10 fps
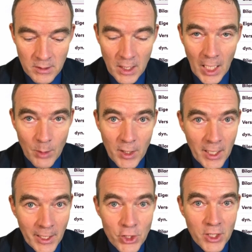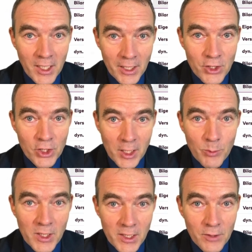aber kann ganz schnell
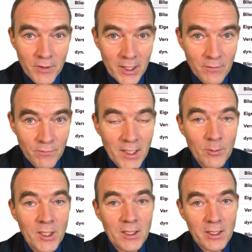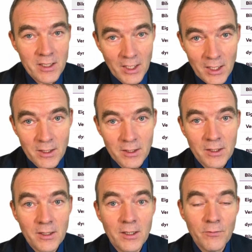billig werden, wenn nämlich
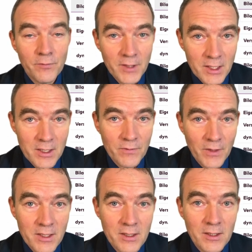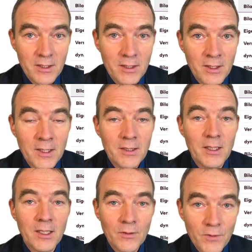tatsächlich in 24
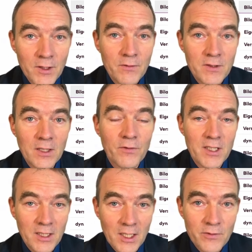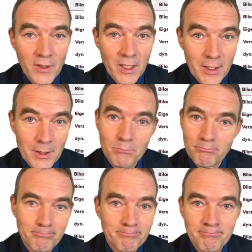der Gewinn sich versechsfacht,
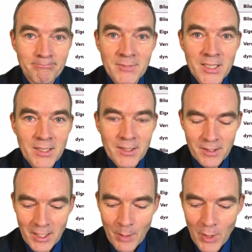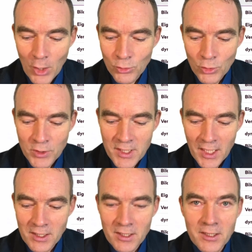dann haben wir auch nur noch ein
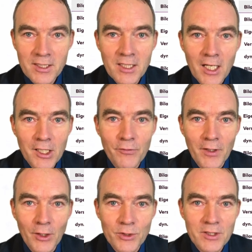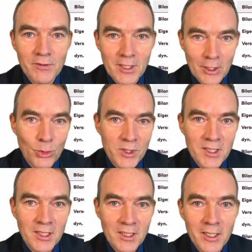Sechstel des KGVs, wenn der Kurs
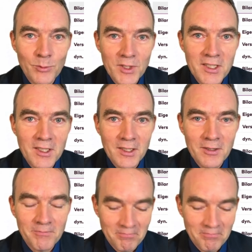nicht gleich mitzieht.